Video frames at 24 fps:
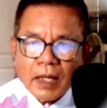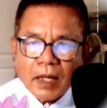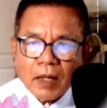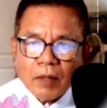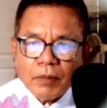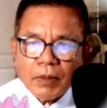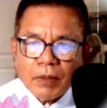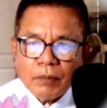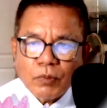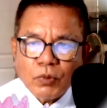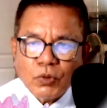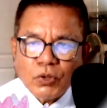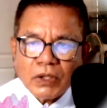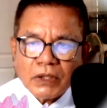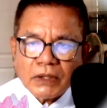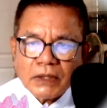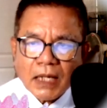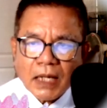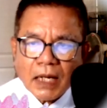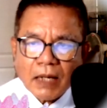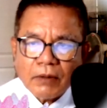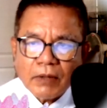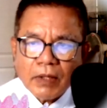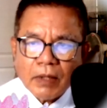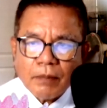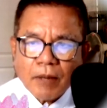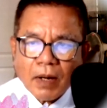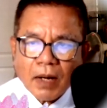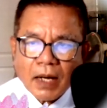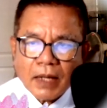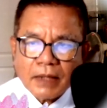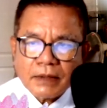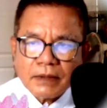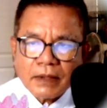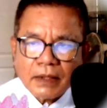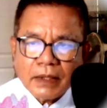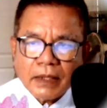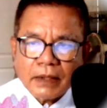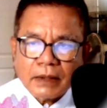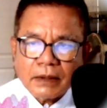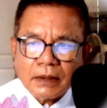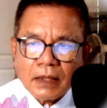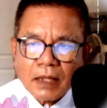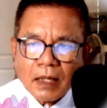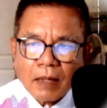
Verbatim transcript: แล้วพระพุทธเจ้าได้พาเสด็จ